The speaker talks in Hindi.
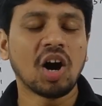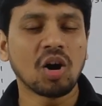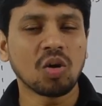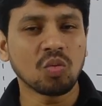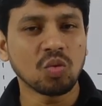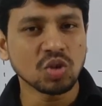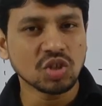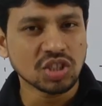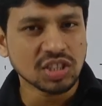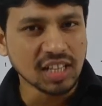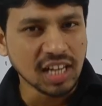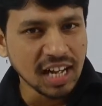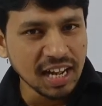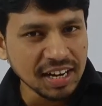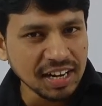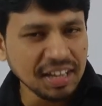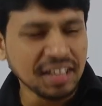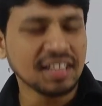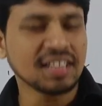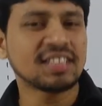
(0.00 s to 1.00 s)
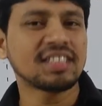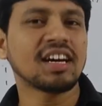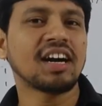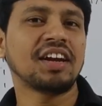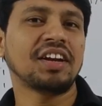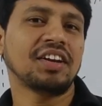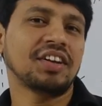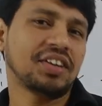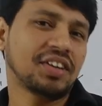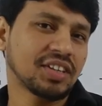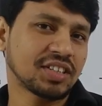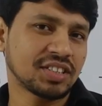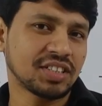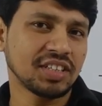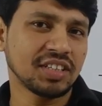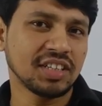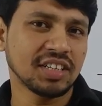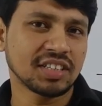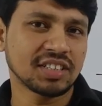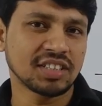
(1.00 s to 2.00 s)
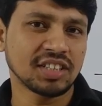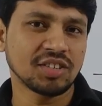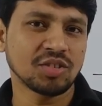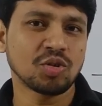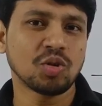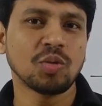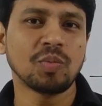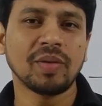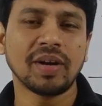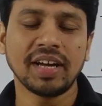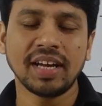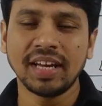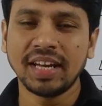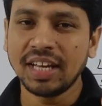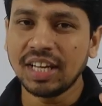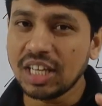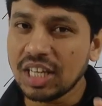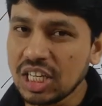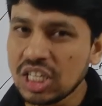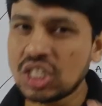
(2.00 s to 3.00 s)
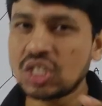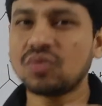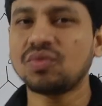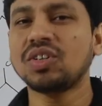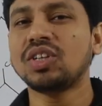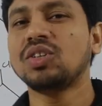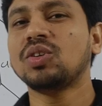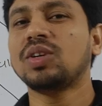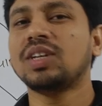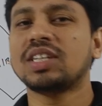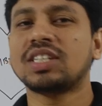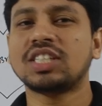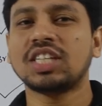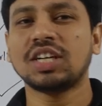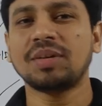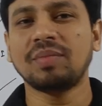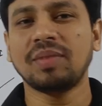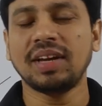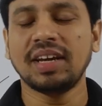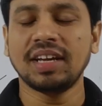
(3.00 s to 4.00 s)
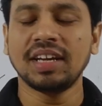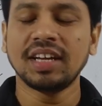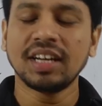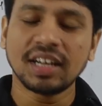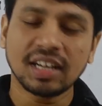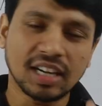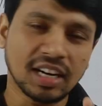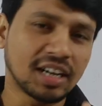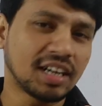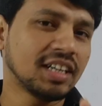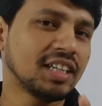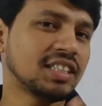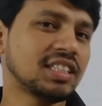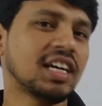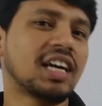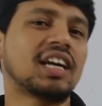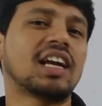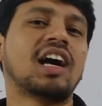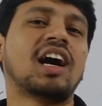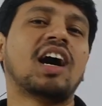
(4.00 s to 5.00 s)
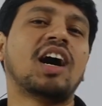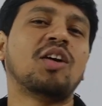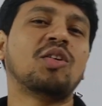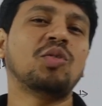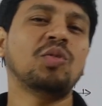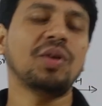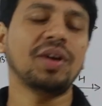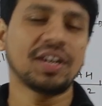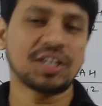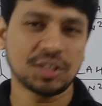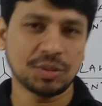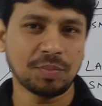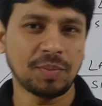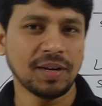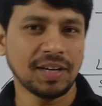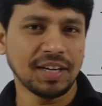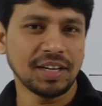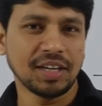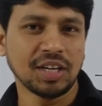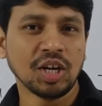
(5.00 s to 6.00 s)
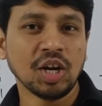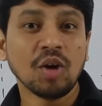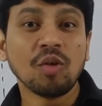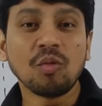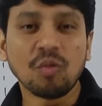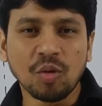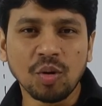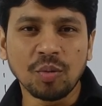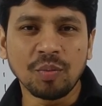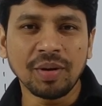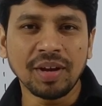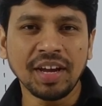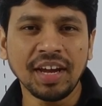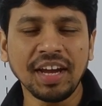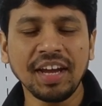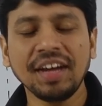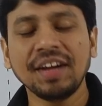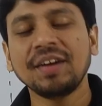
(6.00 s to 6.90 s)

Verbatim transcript: और वो सारे की सारी रिडक्शन रिएक्शन को मैं इस वीडियो लेक्चर में करने जा रहा हूँ एक्सप्लेन वो भी